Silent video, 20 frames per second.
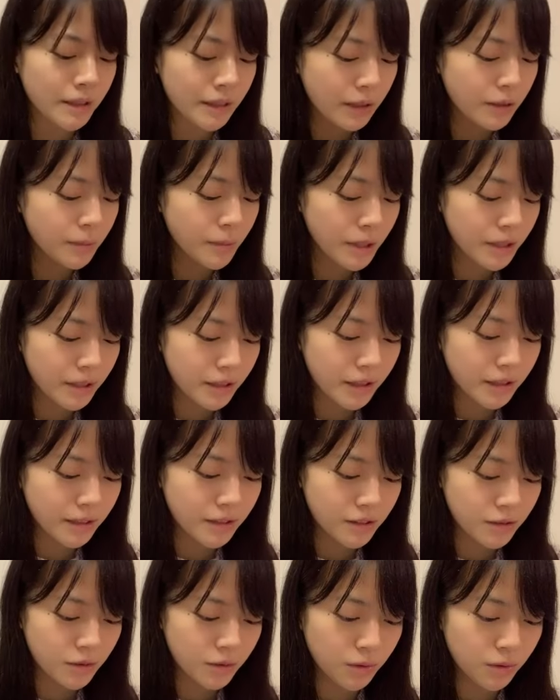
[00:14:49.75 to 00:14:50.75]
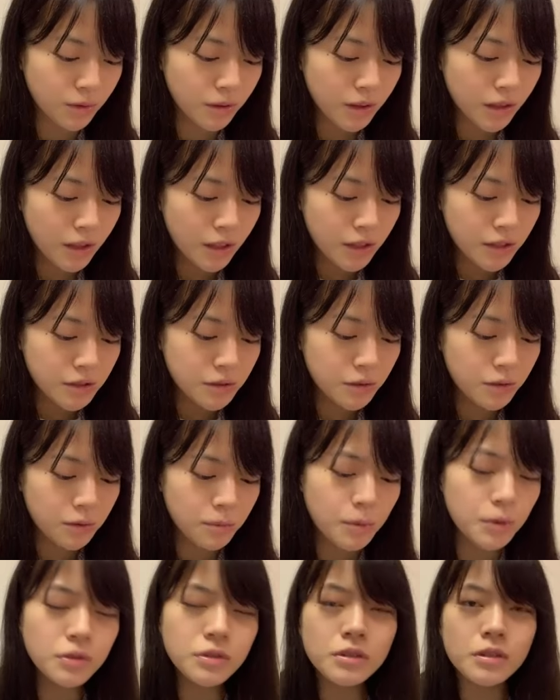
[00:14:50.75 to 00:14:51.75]
全く見れてないんですよそう
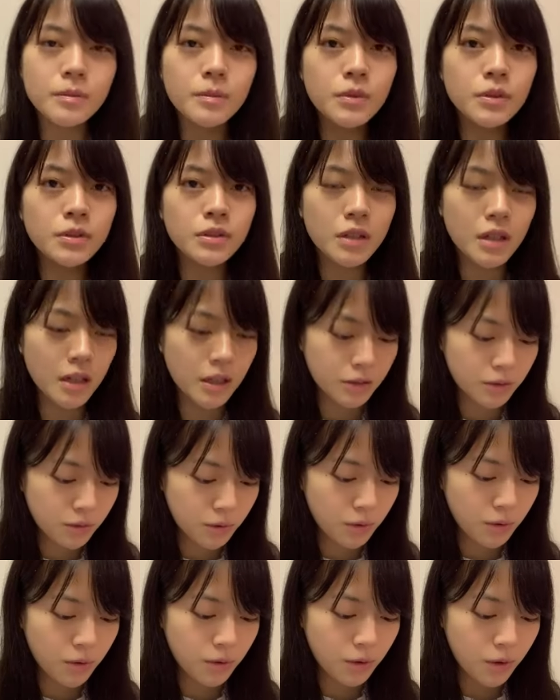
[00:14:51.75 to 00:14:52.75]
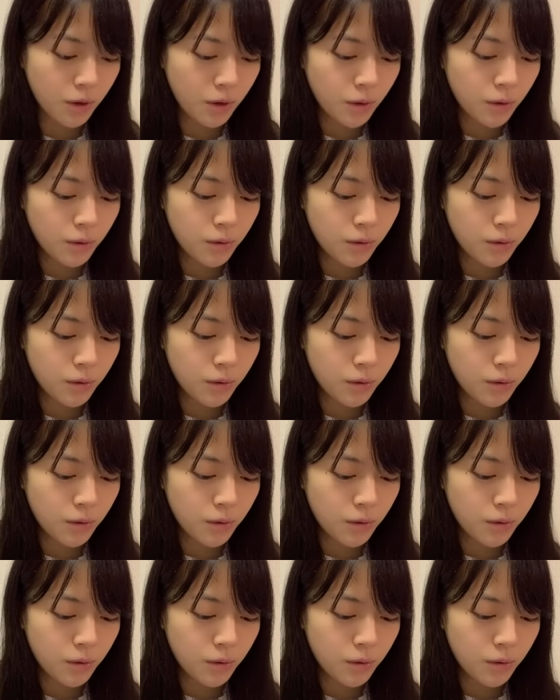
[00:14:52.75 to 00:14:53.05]
モルモルカーと